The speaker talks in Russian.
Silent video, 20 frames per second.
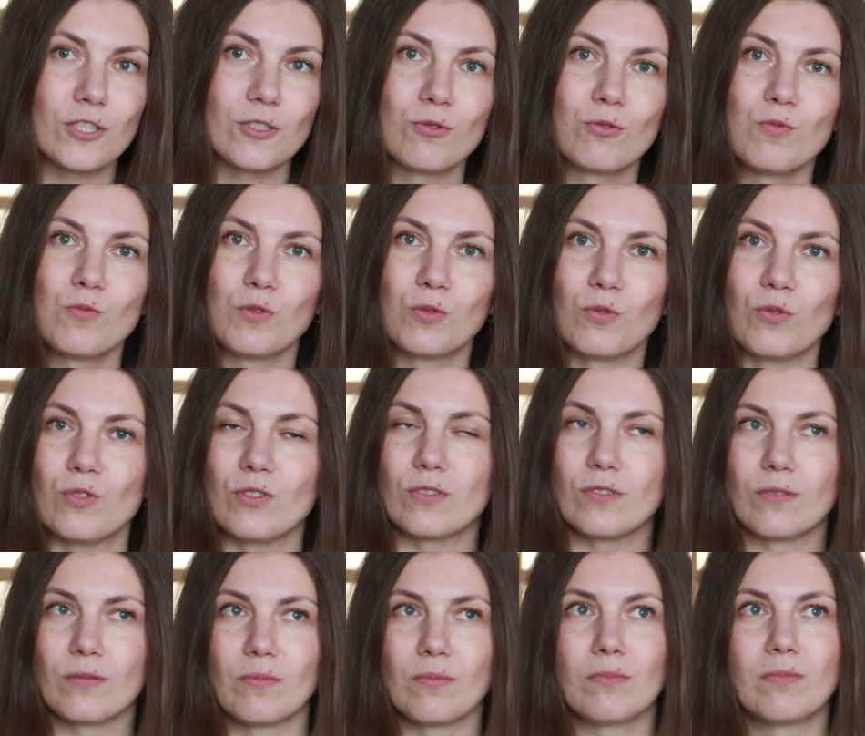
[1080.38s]
думаю, то есть
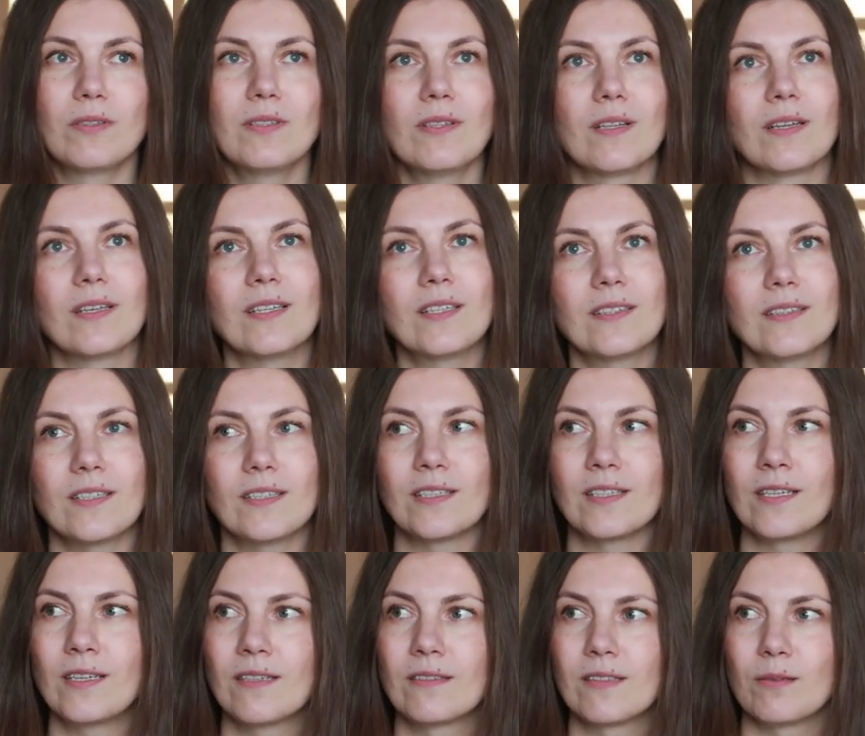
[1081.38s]
было это, или
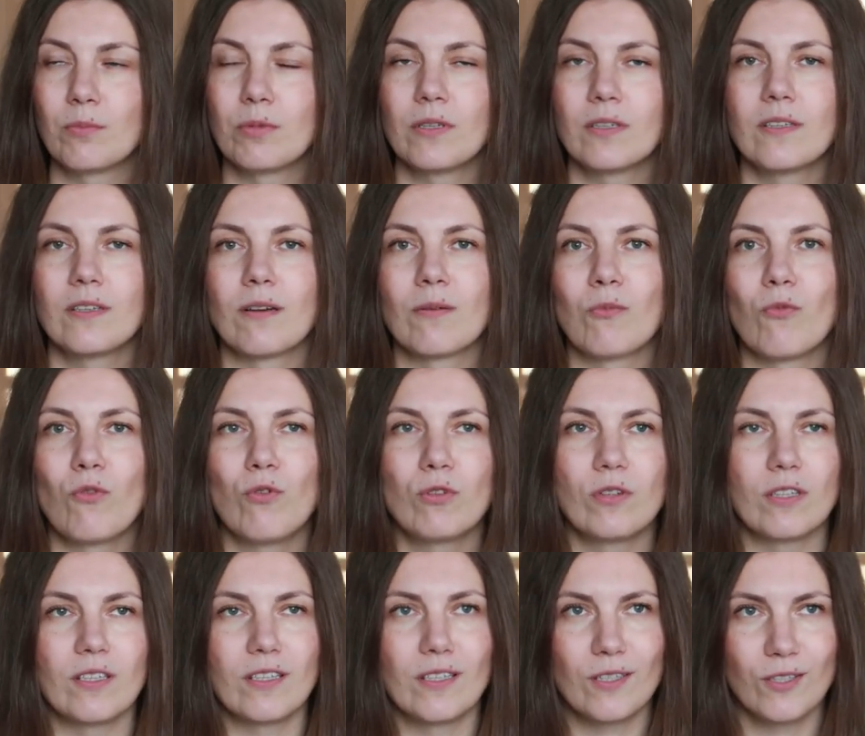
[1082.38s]
это были гормоны,
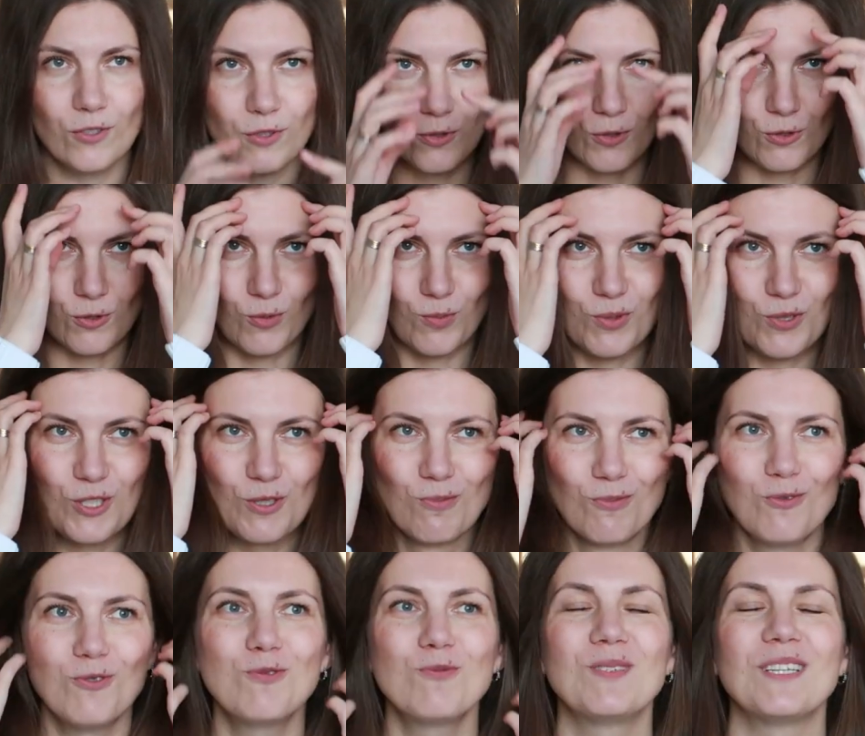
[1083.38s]
или еще что.
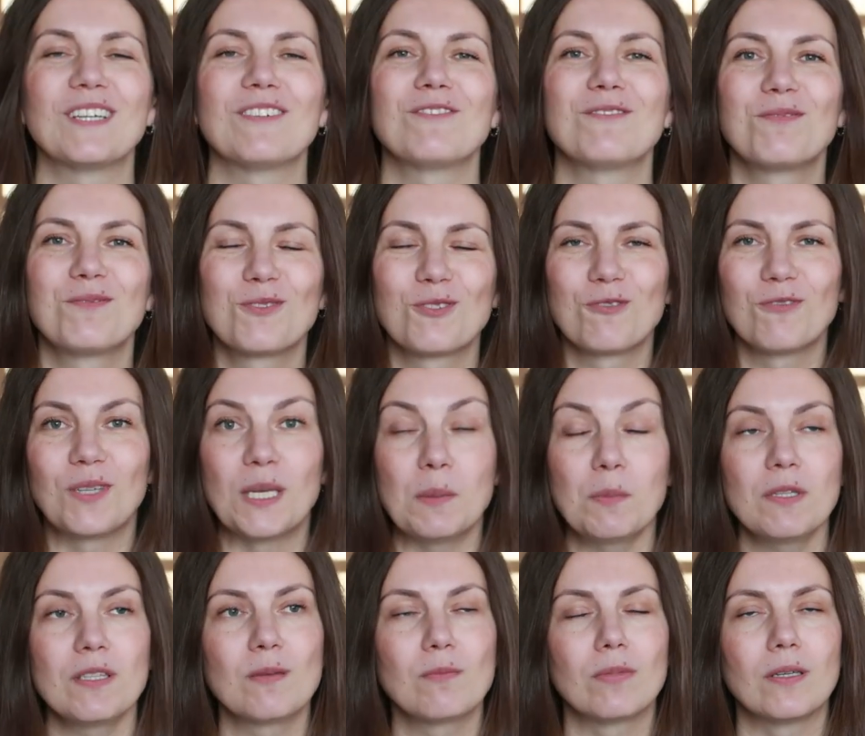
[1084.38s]
Почему у меня в то время не
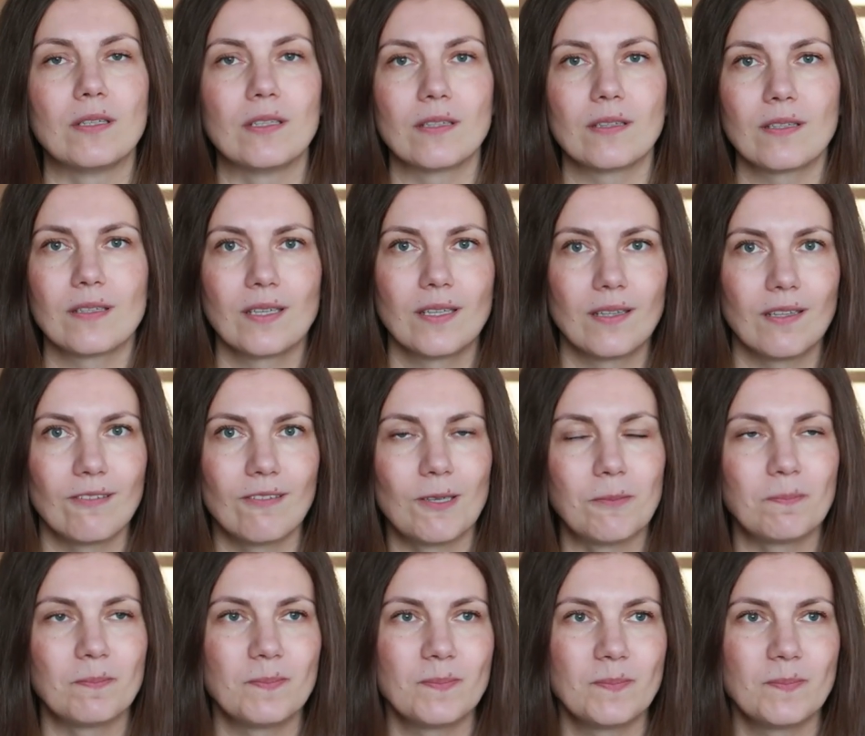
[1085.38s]
болела голова?